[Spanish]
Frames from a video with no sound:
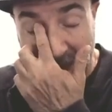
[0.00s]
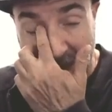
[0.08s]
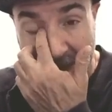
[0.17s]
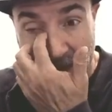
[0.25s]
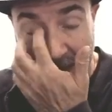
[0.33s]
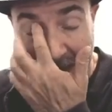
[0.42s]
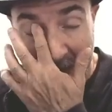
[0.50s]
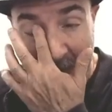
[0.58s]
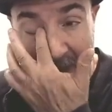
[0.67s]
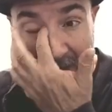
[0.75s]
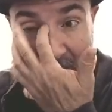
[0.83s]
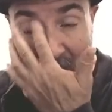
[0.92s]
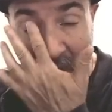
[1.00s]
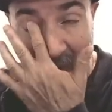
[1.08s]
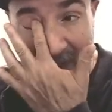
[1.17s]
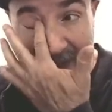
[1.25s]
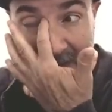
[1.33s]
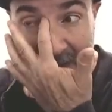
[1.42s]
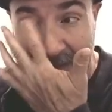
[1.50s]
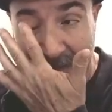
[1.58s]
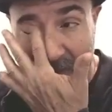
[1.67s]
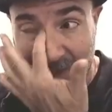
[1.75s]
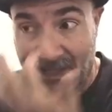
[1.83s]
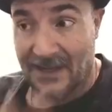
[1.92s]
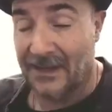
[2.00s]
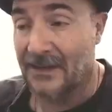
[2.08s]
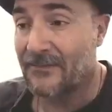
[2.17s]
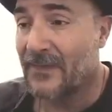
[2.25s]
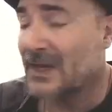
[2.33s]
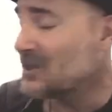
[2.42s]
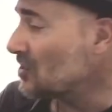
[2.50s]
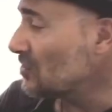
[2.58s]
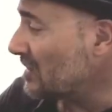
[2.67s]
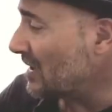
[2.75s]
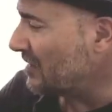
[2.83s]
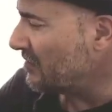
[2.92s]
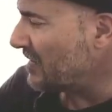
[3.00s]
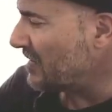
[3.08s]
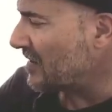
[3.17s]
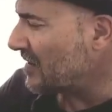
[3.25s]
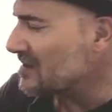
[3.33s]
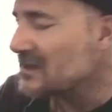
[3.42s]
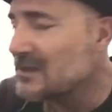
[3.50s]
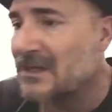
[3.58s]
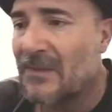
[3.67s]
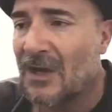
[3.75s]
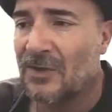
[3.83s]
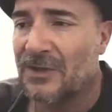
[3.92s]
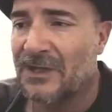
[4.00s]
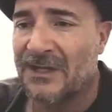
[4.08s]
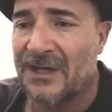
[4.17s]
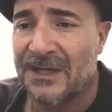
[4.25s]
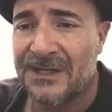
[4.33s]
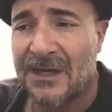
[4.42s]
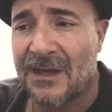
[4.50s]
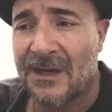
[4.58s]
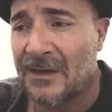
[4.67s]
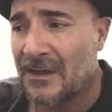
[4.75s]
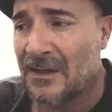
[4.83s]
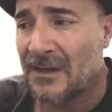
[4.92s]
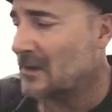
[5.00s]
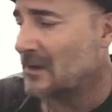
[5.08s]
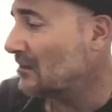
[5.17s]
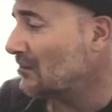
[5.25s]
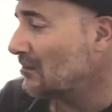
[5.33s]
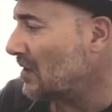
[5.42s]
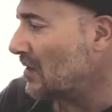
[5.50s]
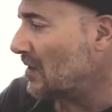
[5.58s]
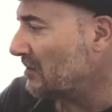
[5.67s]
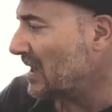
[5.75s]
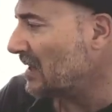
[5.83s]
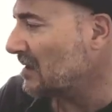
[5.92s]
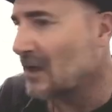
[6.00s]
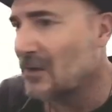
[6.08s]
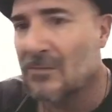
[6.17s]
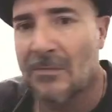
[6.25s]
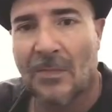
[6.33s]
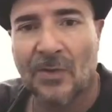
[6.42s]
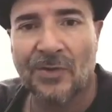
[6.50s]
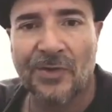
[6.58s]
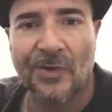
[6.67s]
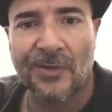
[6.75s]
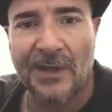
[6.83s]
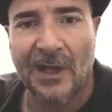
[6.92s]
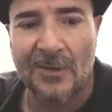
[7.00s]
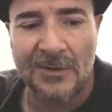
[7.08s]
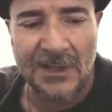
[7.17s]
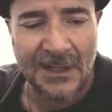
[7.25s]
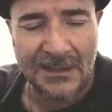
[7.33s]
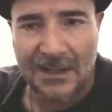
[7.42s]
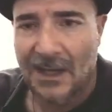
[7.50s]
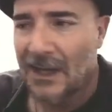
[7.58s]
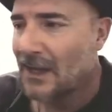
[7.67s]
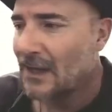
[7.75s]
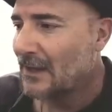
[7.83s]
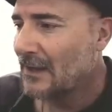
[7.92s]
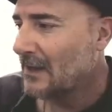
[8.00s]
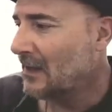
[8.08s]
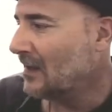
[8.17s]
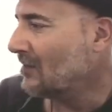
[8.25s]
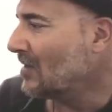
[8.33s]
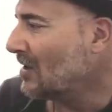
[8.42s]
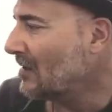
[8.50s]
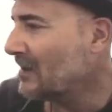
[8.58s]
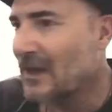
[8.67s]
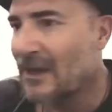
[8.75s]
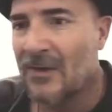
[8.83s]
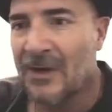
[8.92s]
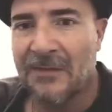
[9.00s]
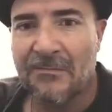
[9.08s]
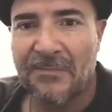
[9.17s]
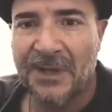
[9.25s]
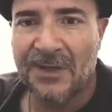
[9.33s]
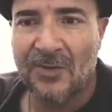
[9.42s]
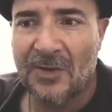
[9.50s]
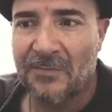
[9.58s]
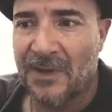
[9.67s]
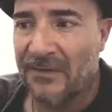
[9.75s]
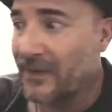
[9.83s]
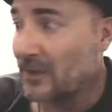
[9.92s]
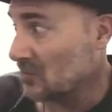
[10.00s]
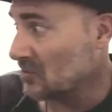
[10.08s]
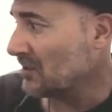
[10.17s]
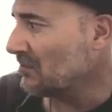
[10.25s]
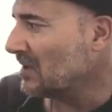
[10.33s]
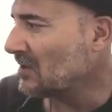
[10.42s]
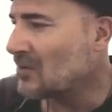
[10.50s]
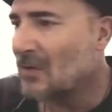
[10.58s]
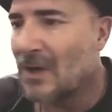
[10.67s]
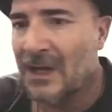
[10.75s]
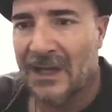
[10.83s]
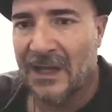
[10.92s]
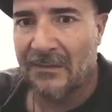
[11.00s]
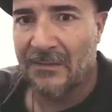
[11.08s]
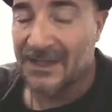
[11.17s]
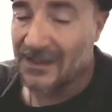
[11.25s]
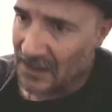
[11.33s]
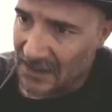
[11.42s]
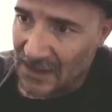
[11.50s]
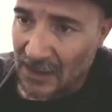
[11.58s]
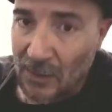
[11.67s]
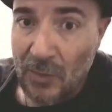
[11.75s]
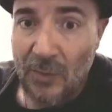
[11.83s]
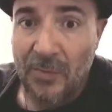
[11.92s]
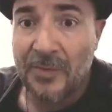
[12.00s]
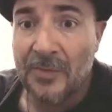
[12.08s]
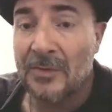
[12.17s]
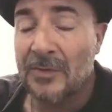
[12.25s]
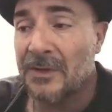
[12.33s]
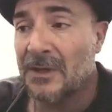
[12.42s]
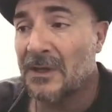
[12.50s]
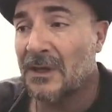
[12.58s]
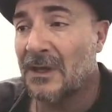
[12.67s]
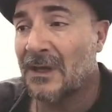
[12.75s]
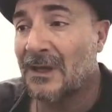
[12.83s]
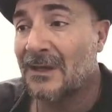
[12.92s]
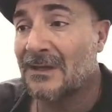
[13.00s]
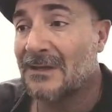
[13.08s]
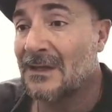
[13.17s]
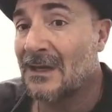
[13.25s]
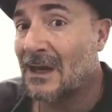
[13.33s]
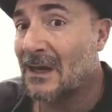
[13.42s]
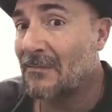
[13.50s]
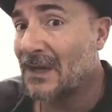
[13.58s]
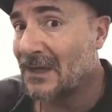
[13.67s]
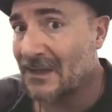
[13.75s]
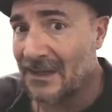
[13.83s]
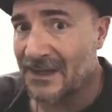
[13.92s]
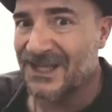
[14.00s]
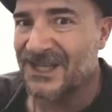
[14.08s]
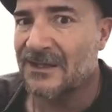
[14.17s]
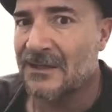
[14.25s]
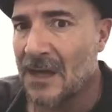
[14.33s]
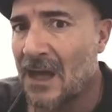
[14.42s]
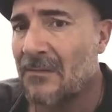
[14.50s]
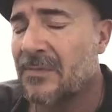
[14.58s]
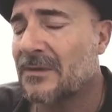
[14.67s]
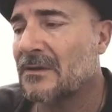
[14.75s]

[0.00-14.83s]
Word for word: y ahora pues, pues nada. He hecho una limpieza del sistema con Netella y me ha quitado un montón de cosas y me lo ha dejado limpito y perfecto. Os invito a que visitéis el grupo y que desde la página de GitLab